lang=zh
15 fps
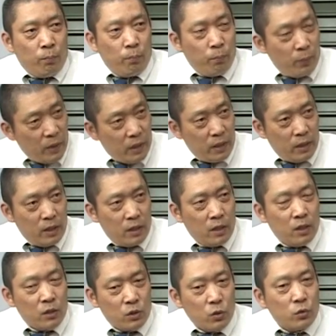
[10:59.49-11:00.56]
被
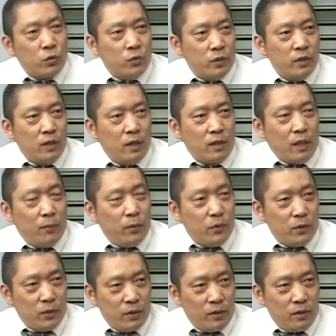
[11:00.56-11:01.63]
受损失的大部分
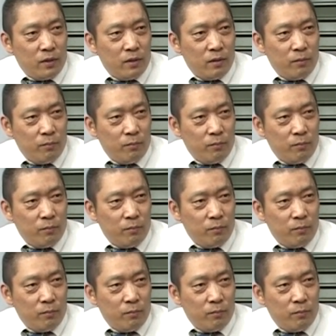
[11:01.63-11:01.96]
是